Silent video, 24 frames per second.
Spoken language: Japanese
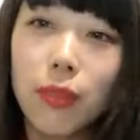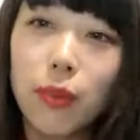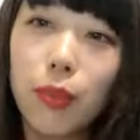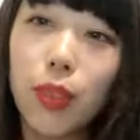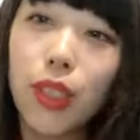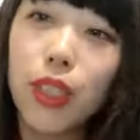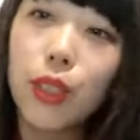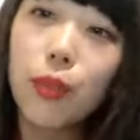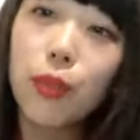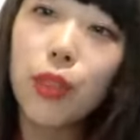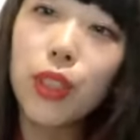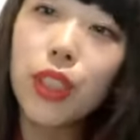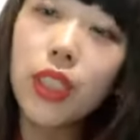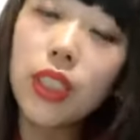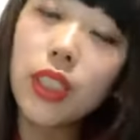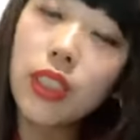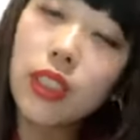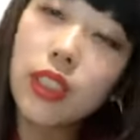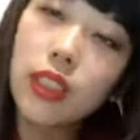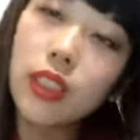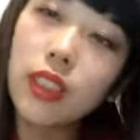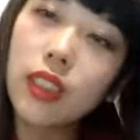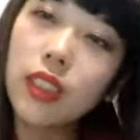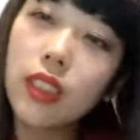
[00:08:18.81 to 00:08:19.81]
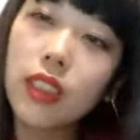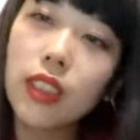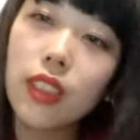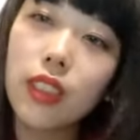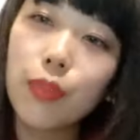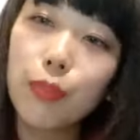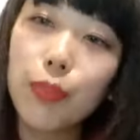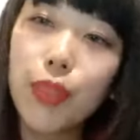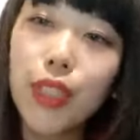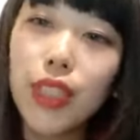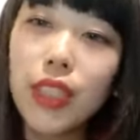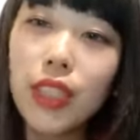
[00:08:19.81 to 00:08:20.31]
まあでも、
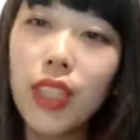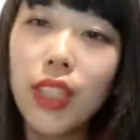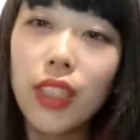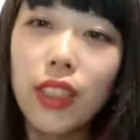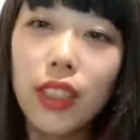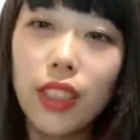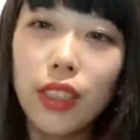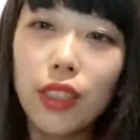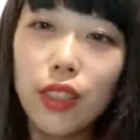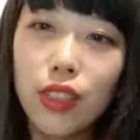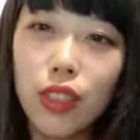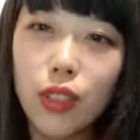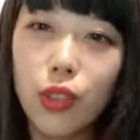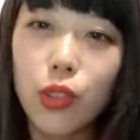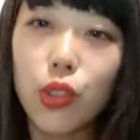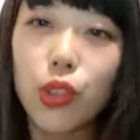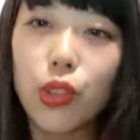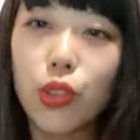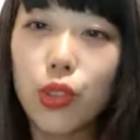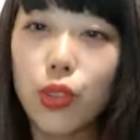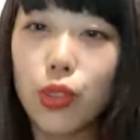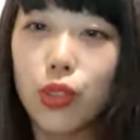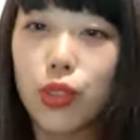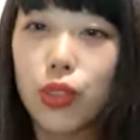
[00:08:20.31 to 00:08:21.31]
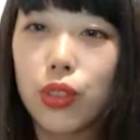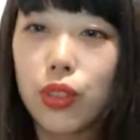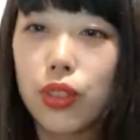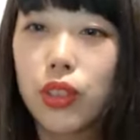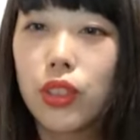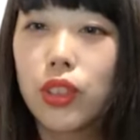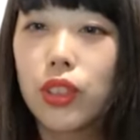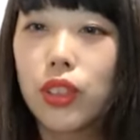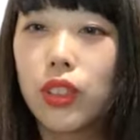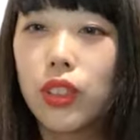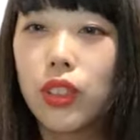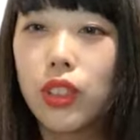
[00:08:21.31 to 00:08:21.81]
短いタグだと、
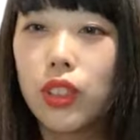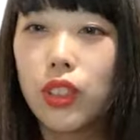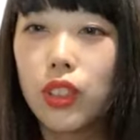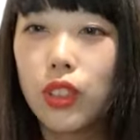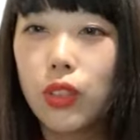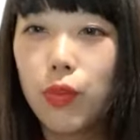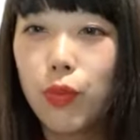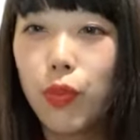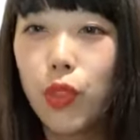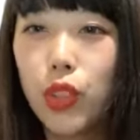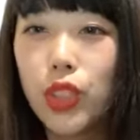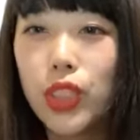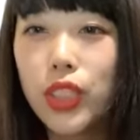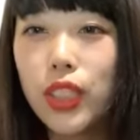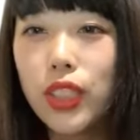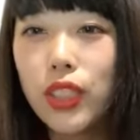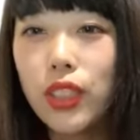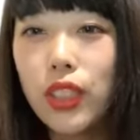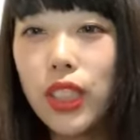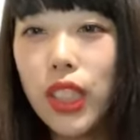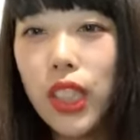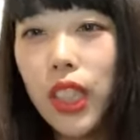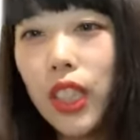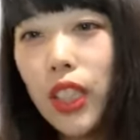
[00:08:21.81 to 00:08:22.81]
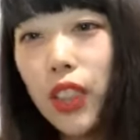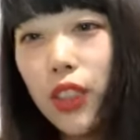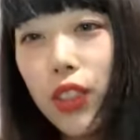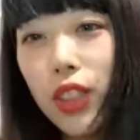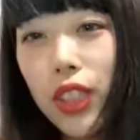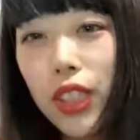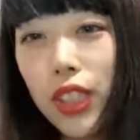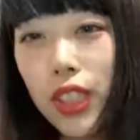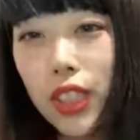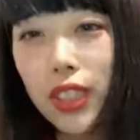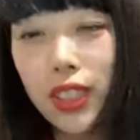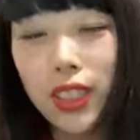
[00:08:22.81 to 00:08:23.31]
文字数的に
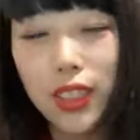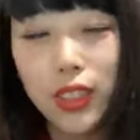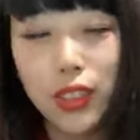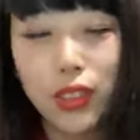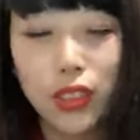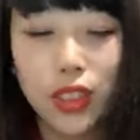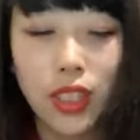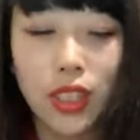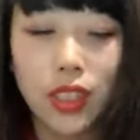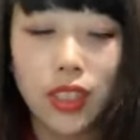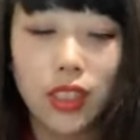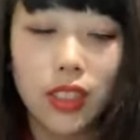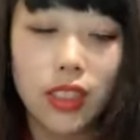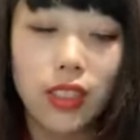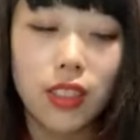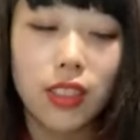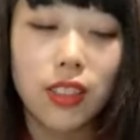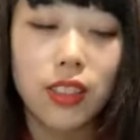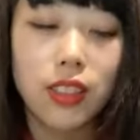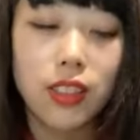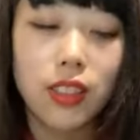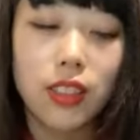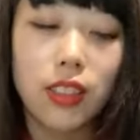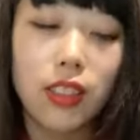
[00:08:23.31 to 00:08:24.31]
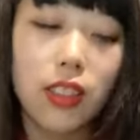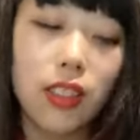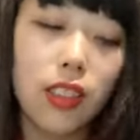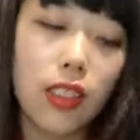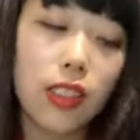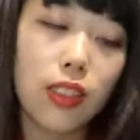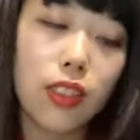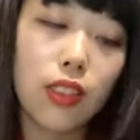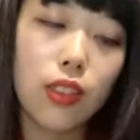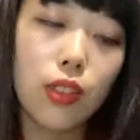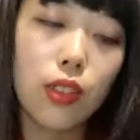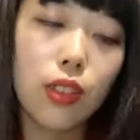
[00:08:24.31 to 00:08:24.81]
嬉しいんですよね。
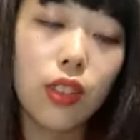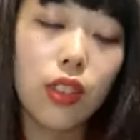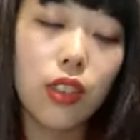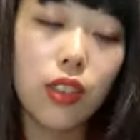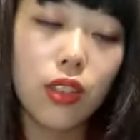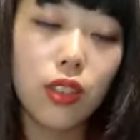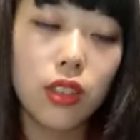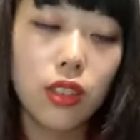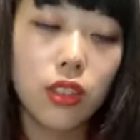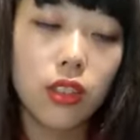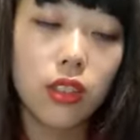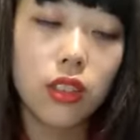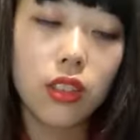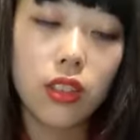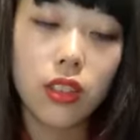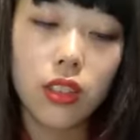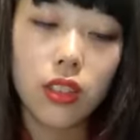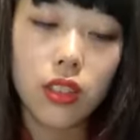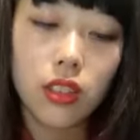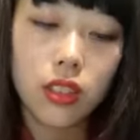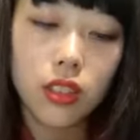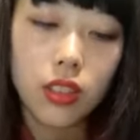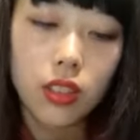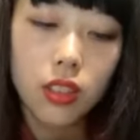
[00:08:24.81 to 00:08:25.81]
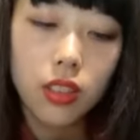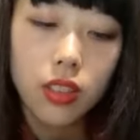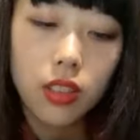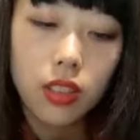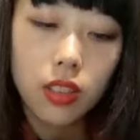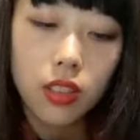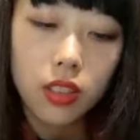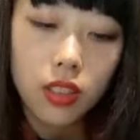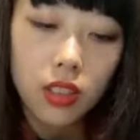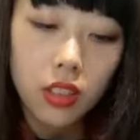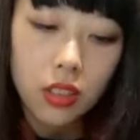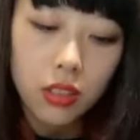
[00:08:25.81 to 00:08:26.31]
安トレ、ちょっと。
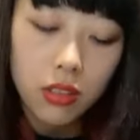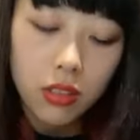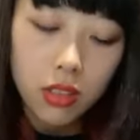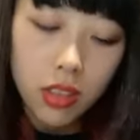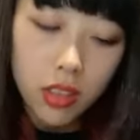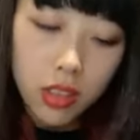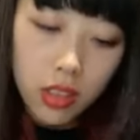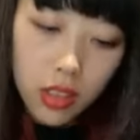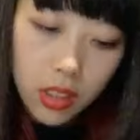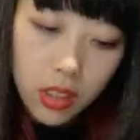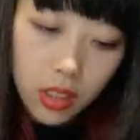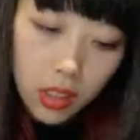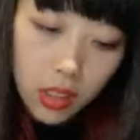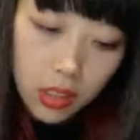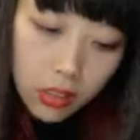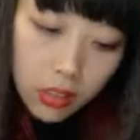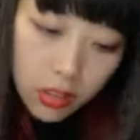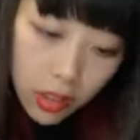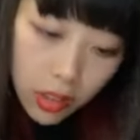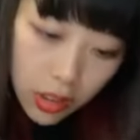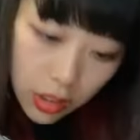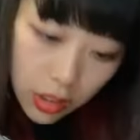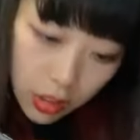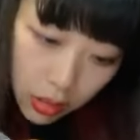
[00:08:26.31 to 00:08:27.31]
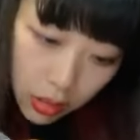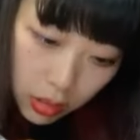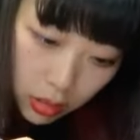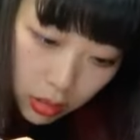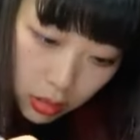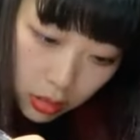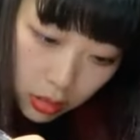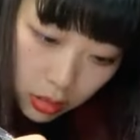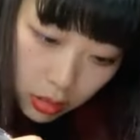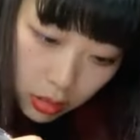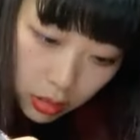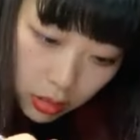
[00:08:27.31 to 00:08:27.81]
私これ、書くの下手くそ。
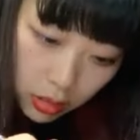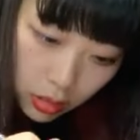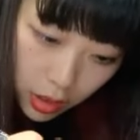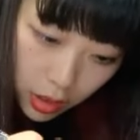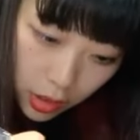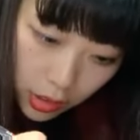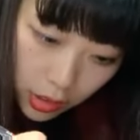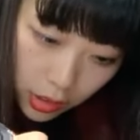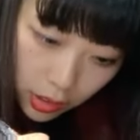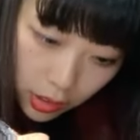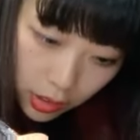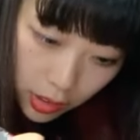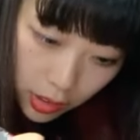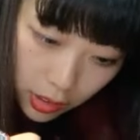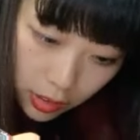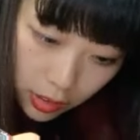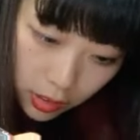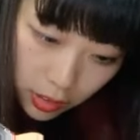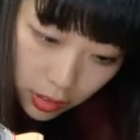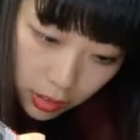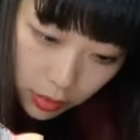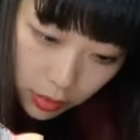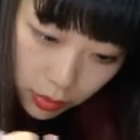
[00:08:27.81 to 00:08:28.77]
ハッシュタグ。